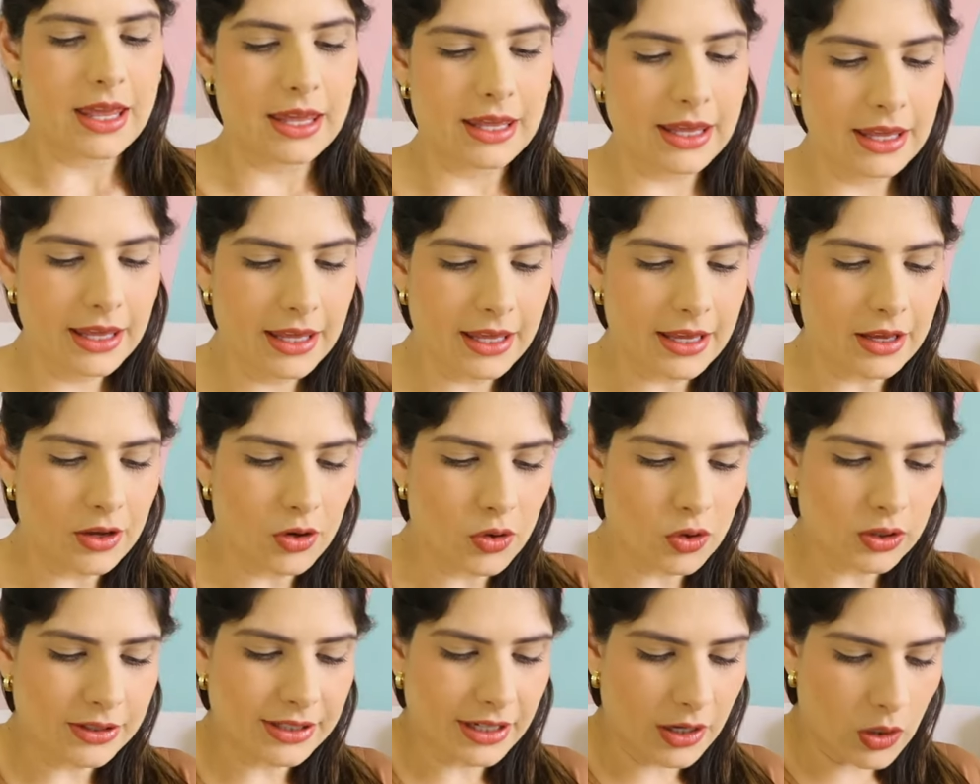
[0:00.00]
E
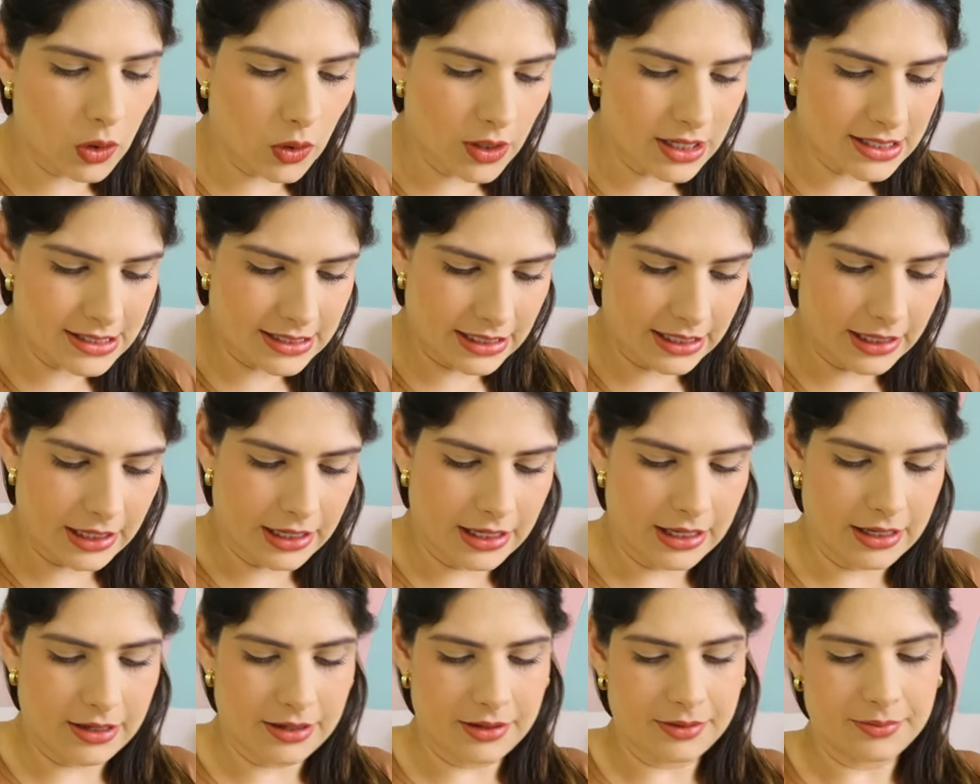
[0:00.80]
outra coisa
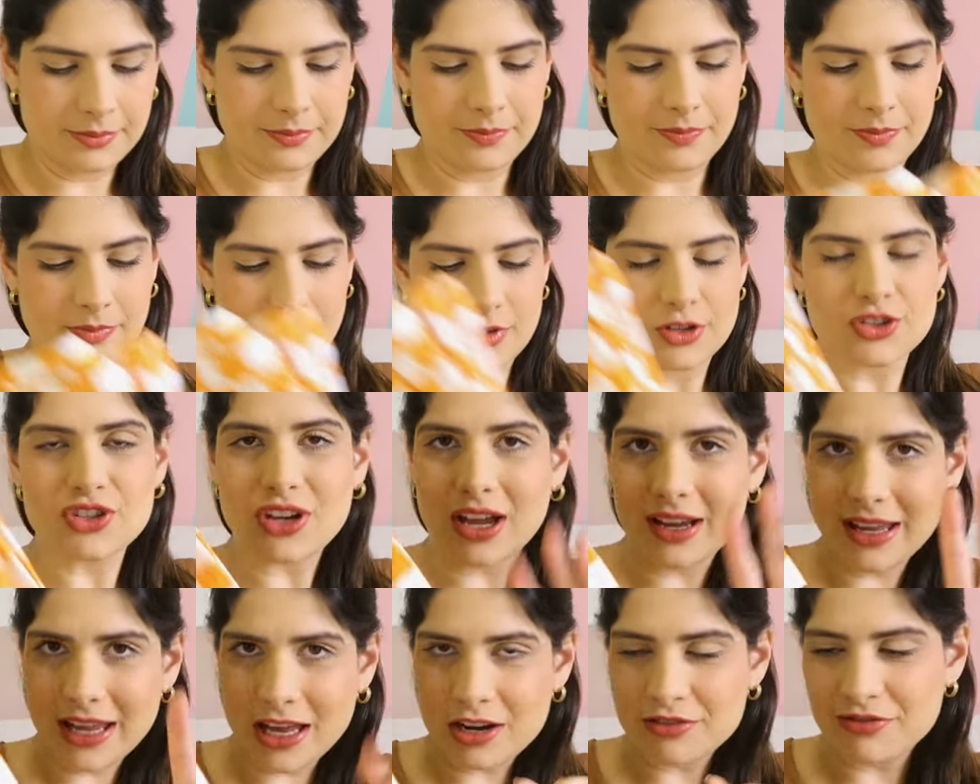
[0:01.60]
que
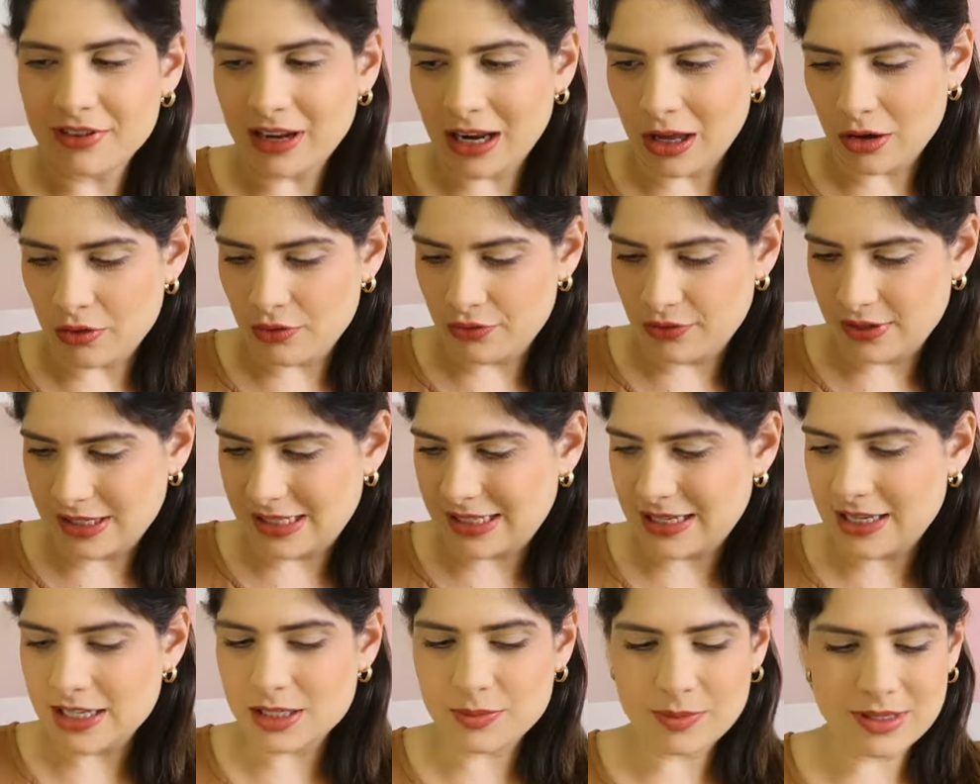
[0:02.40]
já quero falar com
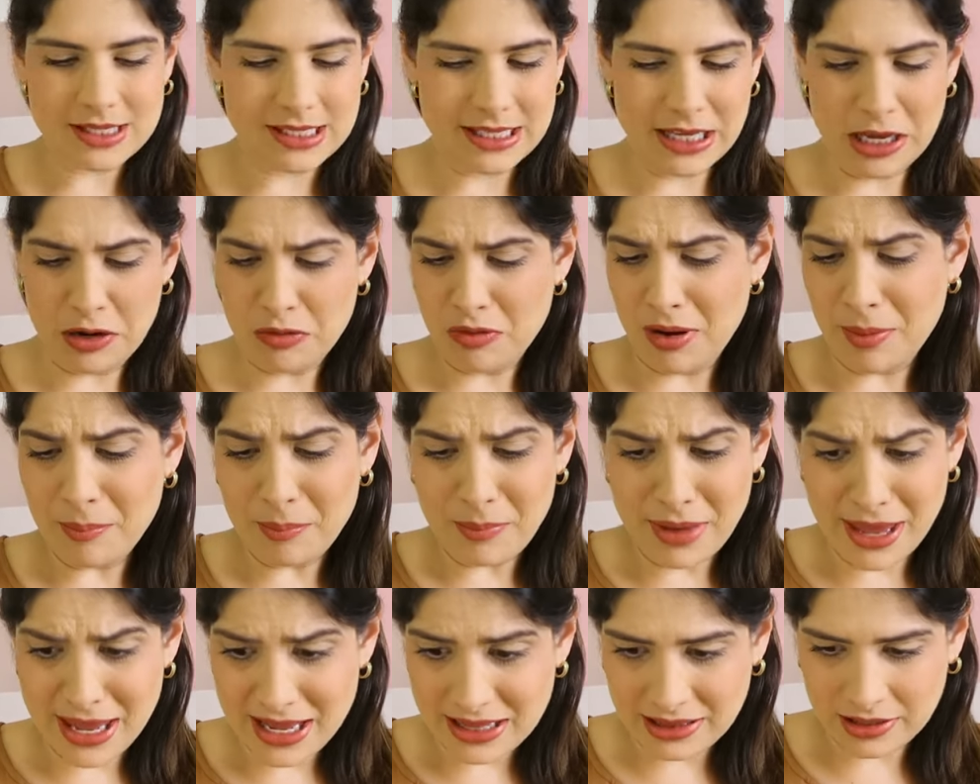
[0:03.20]
vocês, mas que eu
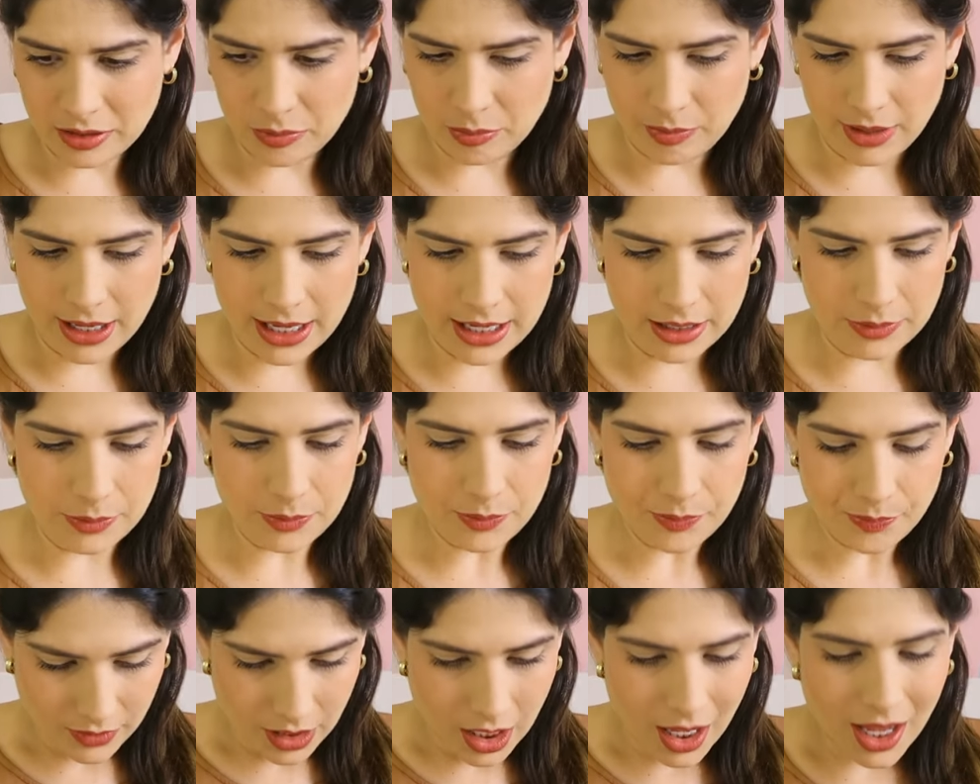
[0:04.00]
amei também.
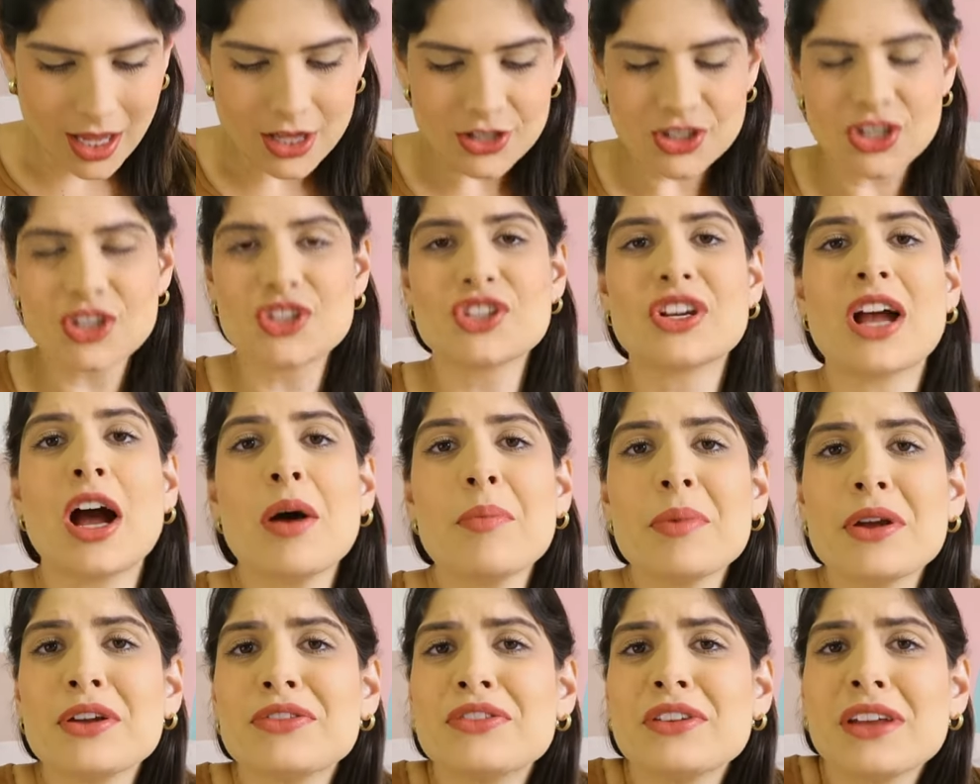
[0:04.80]
Ai, gente,
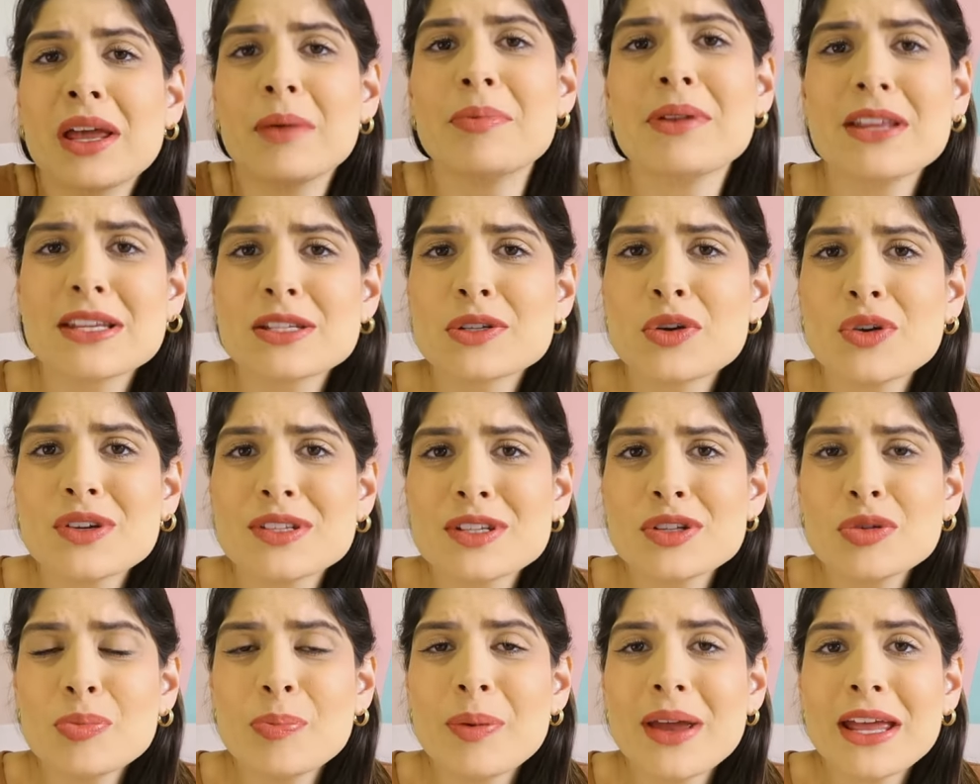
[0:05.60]
calma que eu tenho que abrir as
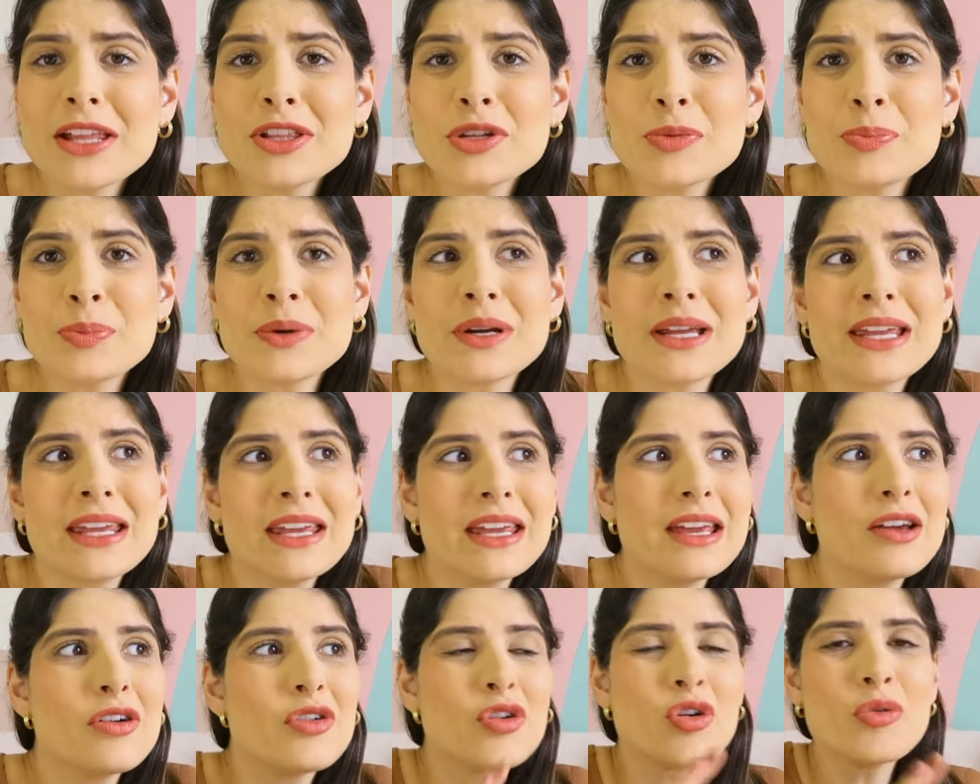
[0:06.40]
coisas do Pedro,
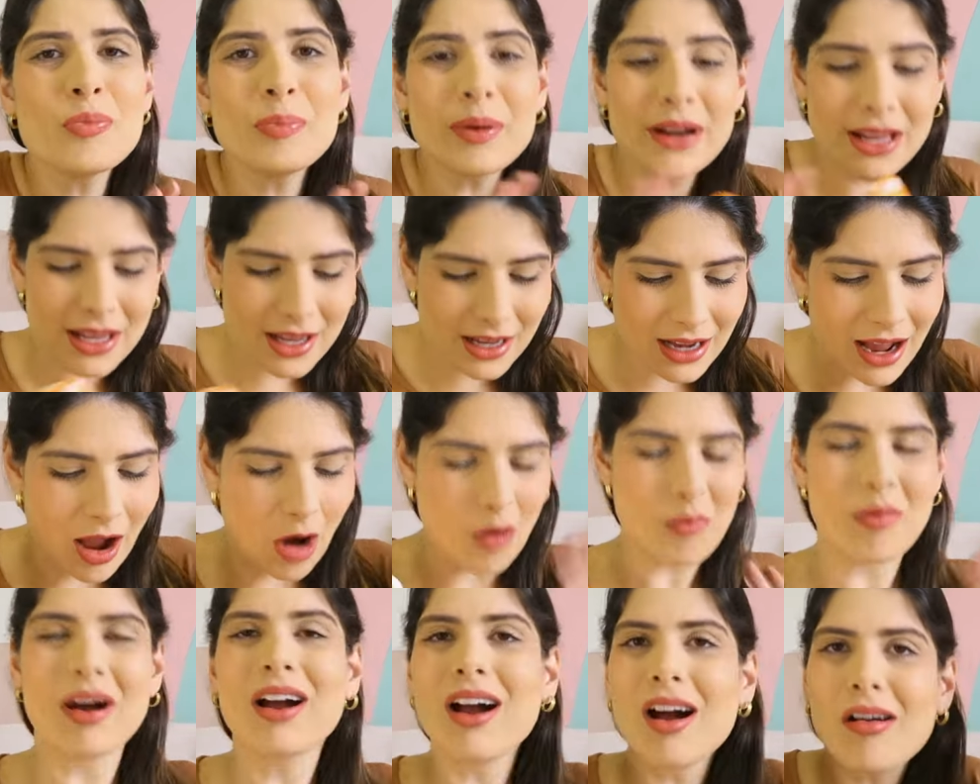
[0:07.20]
porque eu comprei...
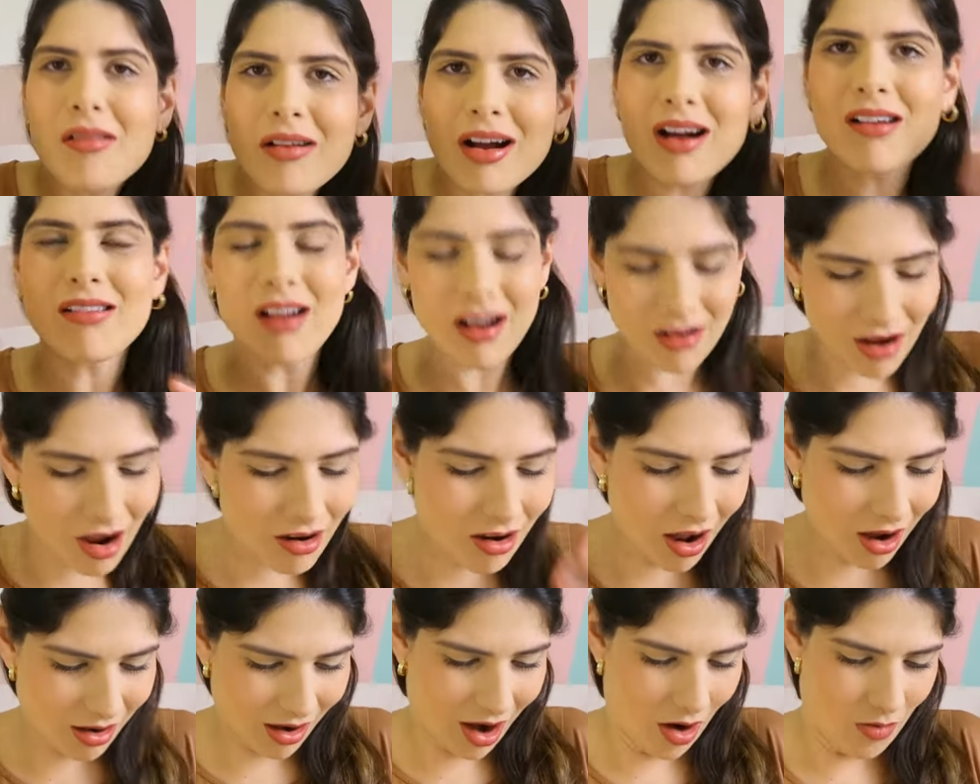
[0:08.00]
Calma, calma, calma,
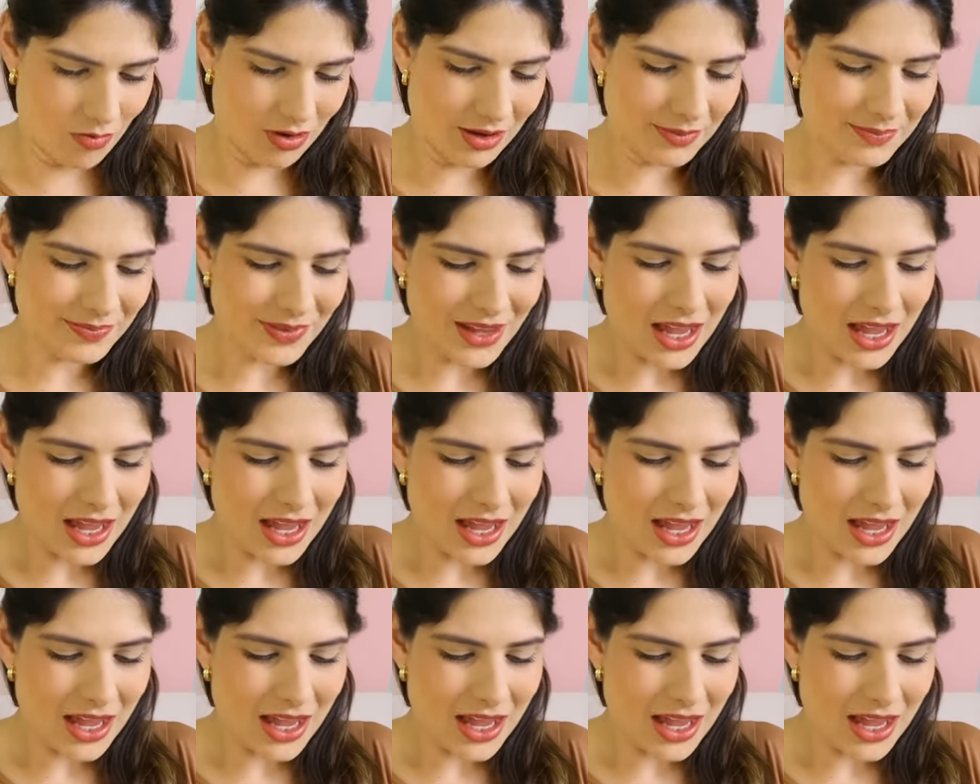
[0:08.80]
calma, calma, calma.